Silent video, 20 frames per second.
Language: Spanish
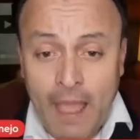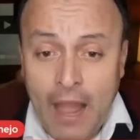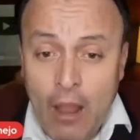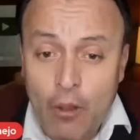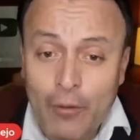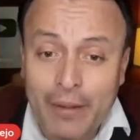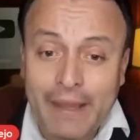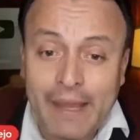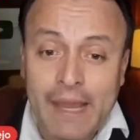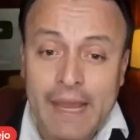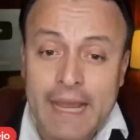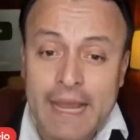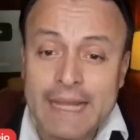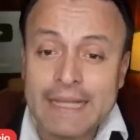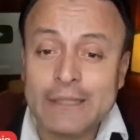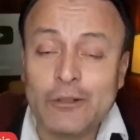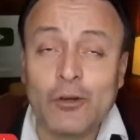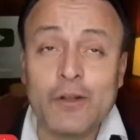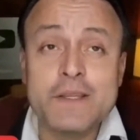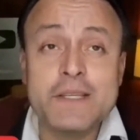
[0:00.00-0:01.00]
aunque
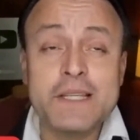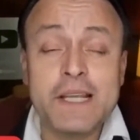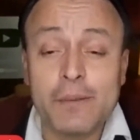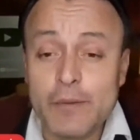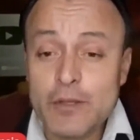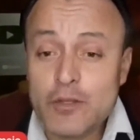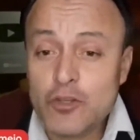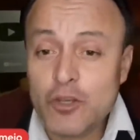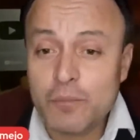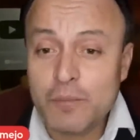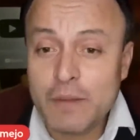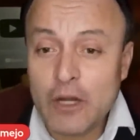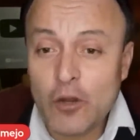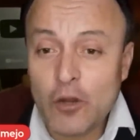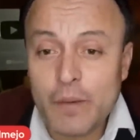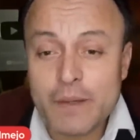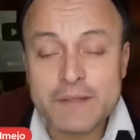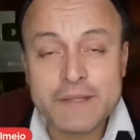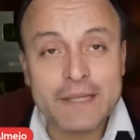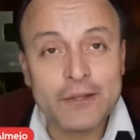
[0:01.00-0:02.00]
entró en servicio en
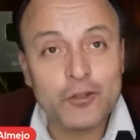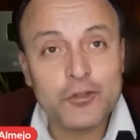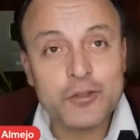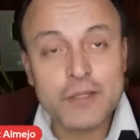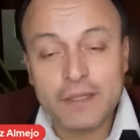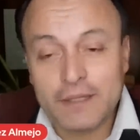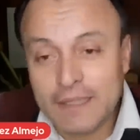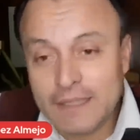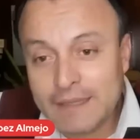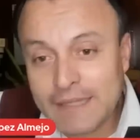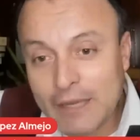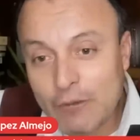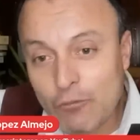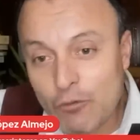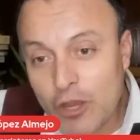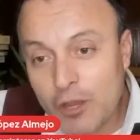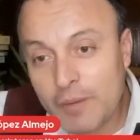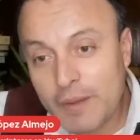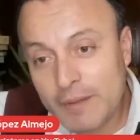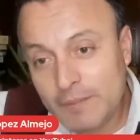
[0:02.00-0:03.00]

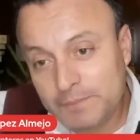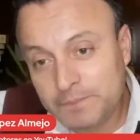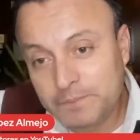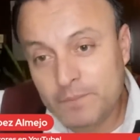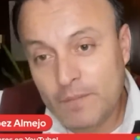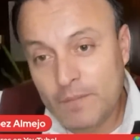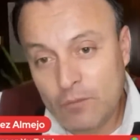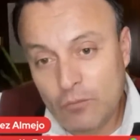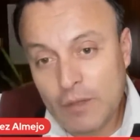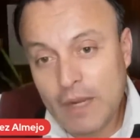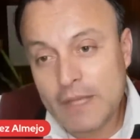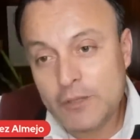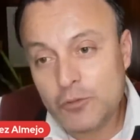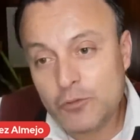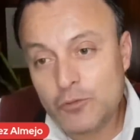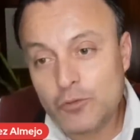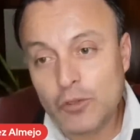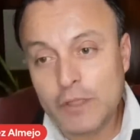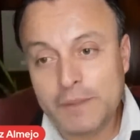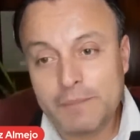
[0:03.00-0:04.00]
1979, una de
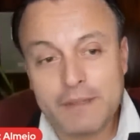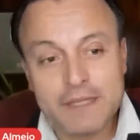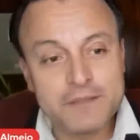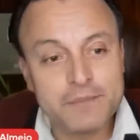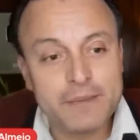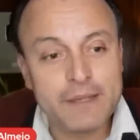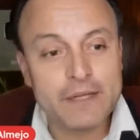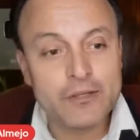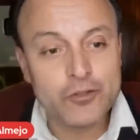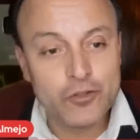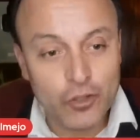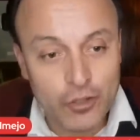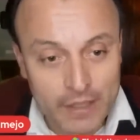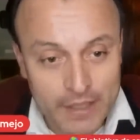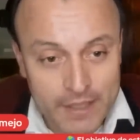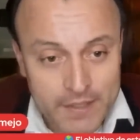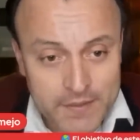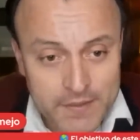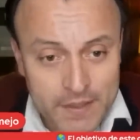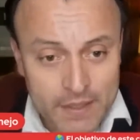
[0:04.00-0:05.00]
sus últimas
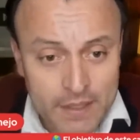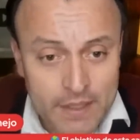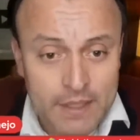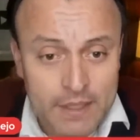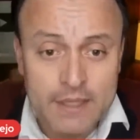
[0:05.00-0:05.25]
versiones,